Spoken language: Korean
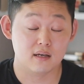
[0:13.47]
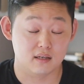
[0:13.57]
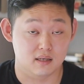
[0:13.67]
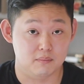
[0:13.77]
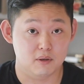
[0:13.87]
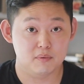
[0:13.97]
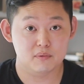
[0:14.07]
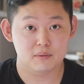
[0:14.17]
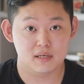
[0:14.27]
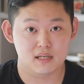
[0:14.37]
이 퍼퓸드
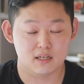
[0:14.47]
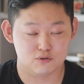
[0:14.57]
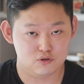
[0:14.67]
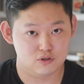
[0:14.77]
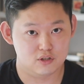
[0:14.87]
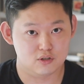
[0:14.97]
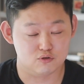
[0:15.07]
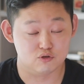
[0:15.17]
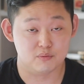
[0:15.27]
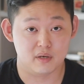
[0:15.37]
말리 향수들을
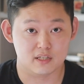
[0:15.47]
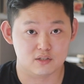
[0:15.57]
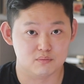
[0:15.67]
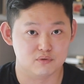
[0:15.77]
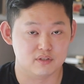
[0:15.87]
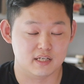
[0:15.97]
궁금해하시는 분들이